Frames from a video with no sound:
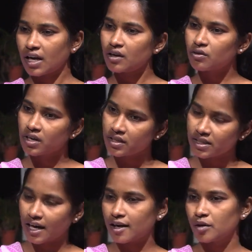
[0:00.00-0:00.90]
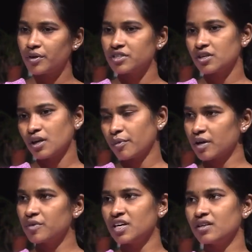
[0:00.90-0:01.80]
వాళ్ళకు కూడా నేను శాలరీ పెంచేలా
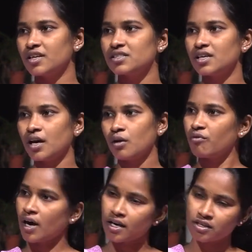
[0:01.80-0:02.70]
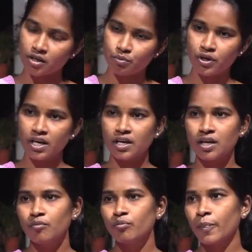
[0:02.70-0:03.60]
పర్మనెంట్ చేసేలా వాళ్ళ
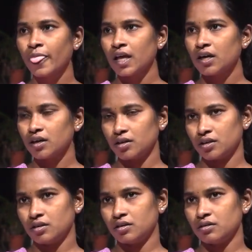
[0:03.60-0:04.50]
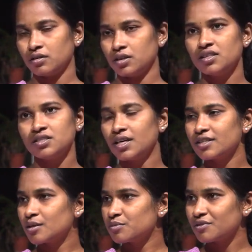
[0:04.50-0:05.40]
తరపుకెళ్ళి ఇది
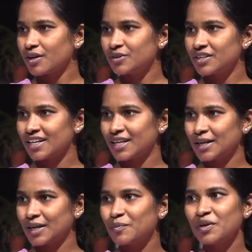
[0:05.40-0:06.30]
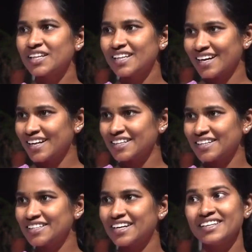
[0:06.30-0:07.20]
జిహెచ్ఎంసి వాళ్ళు ఉన్నారు కదన్న మొన్న ధర్నా
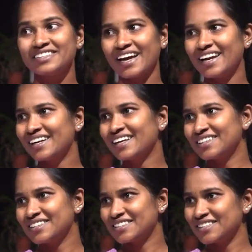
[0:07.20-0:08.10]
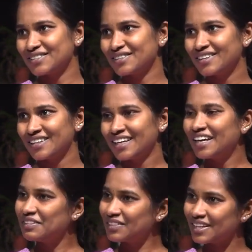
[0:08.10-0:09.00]
చేసిరని శాలరీలు కట్ చేసిరు
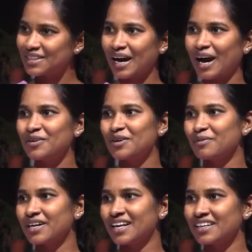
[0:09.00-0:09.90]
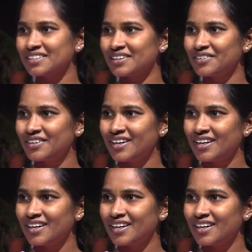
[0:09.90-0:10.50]
ఎంత దారుణం అన్న అసలు